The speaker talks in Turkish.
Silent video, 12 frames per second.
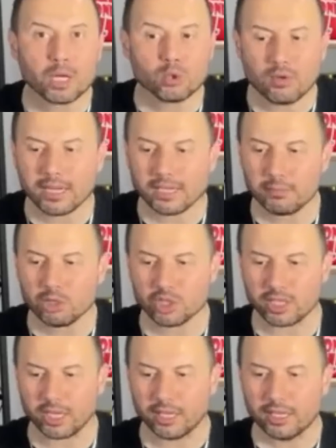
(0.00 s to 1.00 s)
Güven demiş
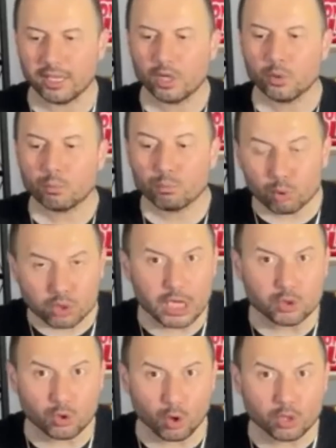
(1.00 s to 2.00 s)
ki bu
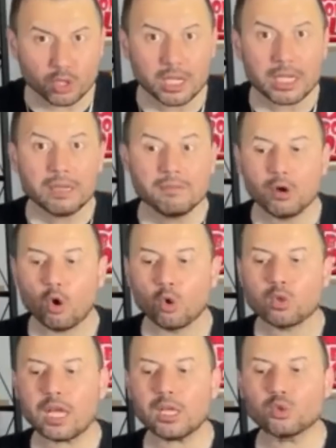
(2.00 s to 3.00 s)
sezon ve
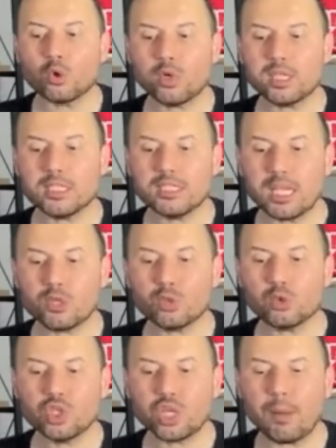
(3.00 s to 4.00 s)
ondan sonraki
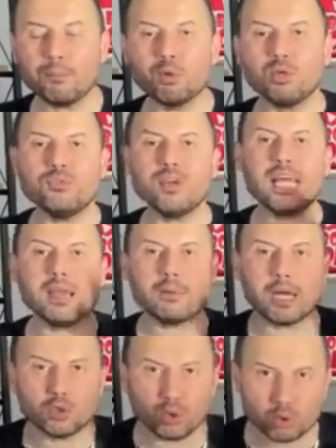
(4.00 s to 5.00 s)
sezonun şampiyonu
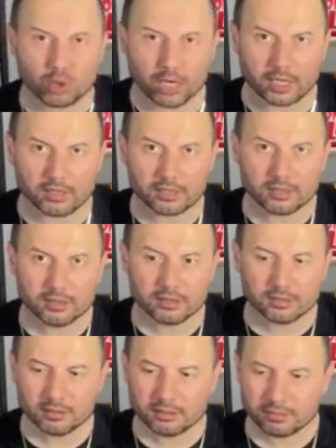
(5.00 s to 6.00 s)
Fenerbahçe olacak.
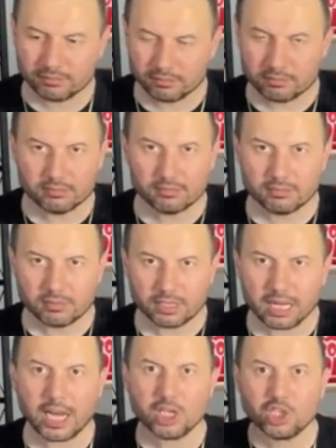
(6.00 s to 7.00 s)

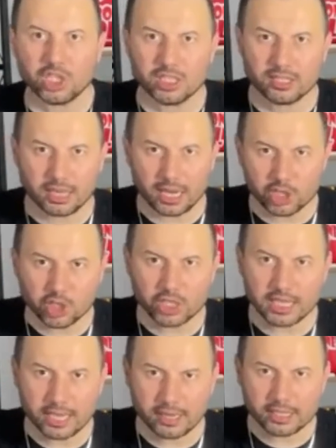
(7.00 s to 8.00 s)
IG,
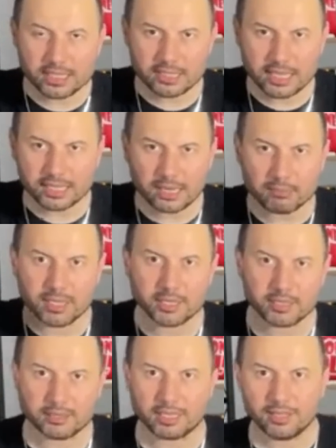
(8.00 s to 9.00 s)
IG'de Instagram
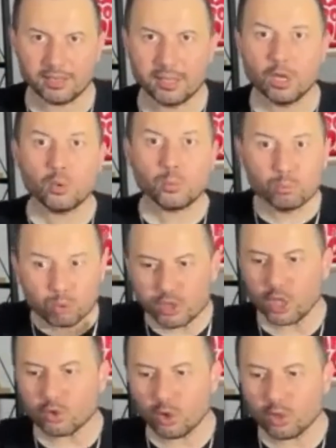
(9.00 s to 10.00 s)
yayınında. Bu
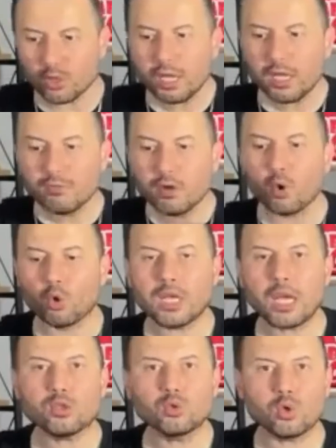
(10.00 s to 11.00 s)
sezon ve
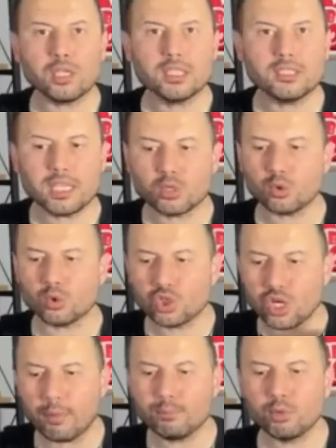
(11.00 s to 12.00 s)
ondan sonraki sezonun
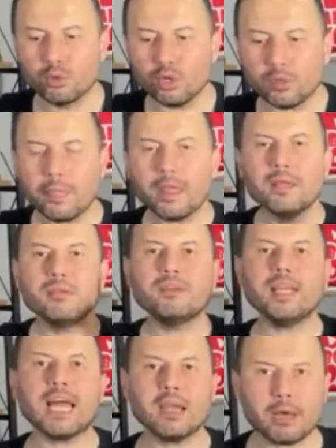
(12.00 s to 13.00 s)
şampiyonu
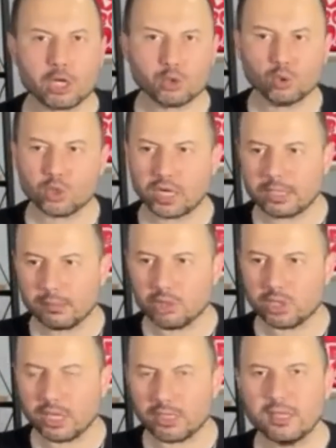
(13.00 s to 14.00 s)
Fenerbahçe olacak
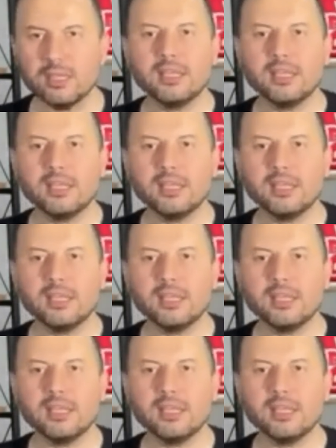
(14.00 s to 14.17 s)
demişler.